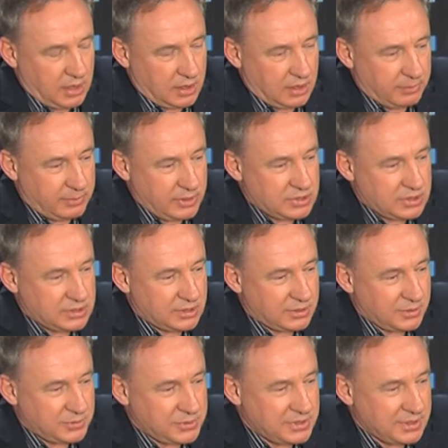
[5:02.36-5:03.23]
obejrzeć
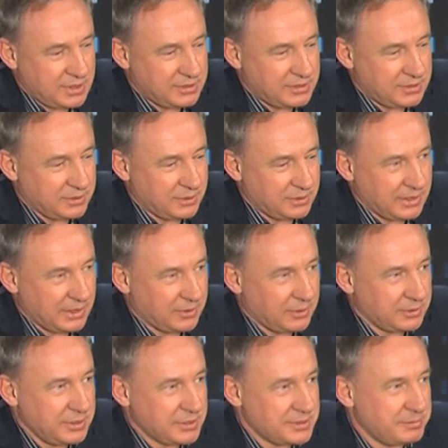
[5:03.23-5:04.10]
koncert, to na
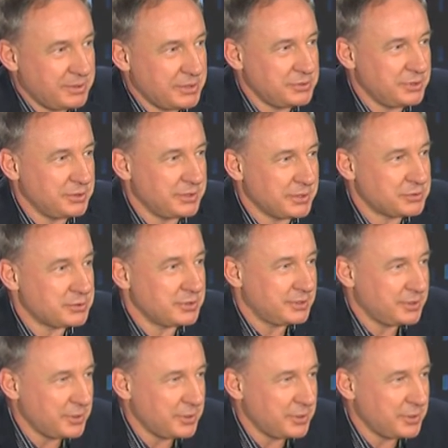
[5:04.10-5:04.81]
koniec będzie też